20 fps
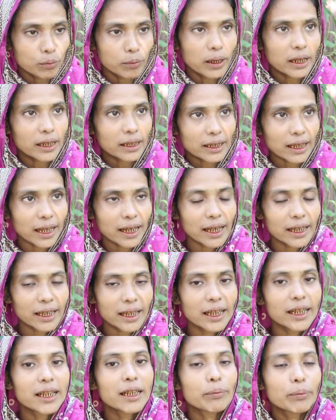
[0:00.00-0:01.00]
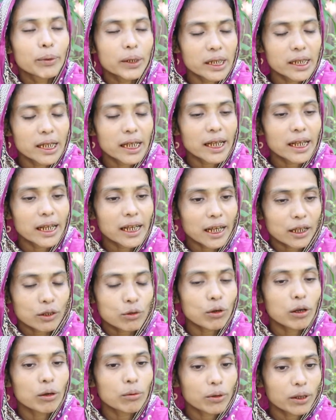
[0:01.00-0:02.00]
মেঘ তাহে তাহলে এটি ভিজে গেলে গা
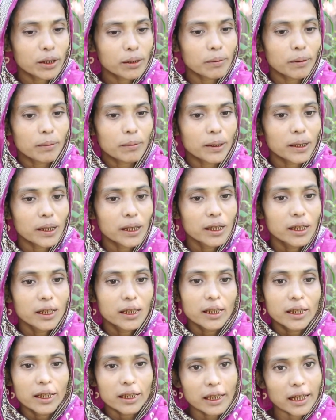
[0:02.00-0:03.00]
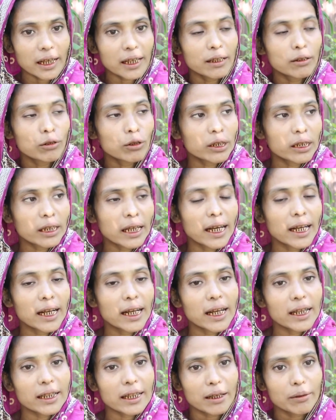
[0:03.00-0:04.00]
শুহাবো কিভাবে তাই রোদ তাহে
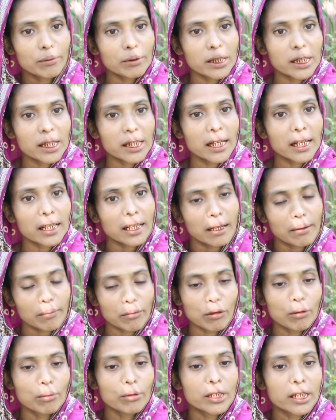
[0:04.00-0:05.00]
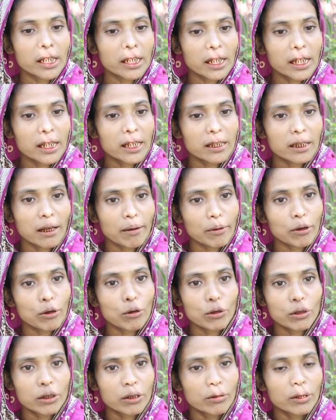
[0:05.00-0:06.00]
না তাই বৃষ্টি থাকলে আমরা বসে থাকি আবার
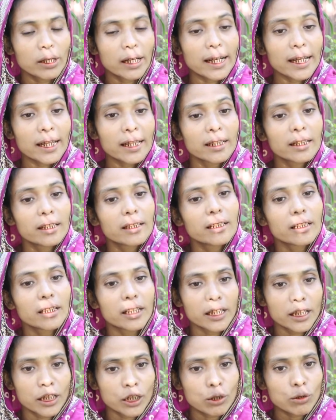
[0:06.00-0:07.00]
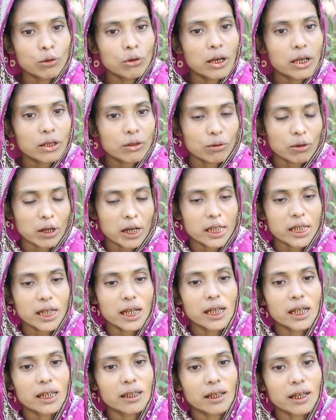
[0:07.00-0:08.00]
রোদ দূরে এটি শুহা শুহায়
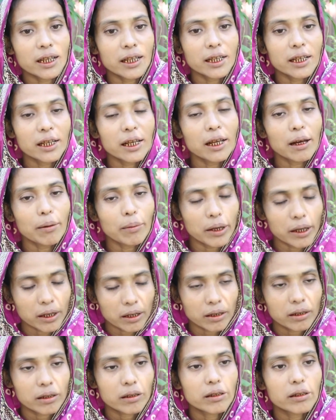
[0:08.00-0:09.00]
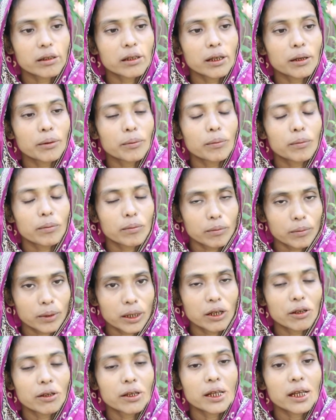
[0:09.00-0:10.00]
সারলে তারা এটিরে আবার
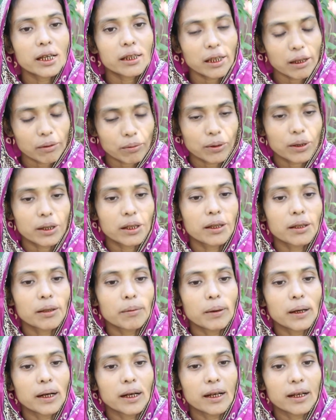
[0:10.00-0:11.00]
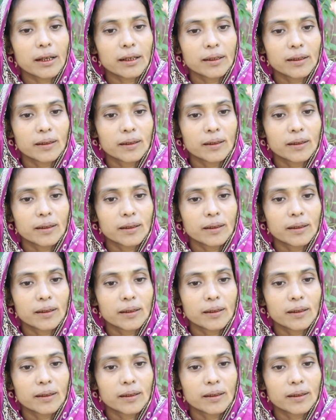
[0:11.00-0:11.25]
মিলনিয়া তারপরে দাদা ভাঙ্গা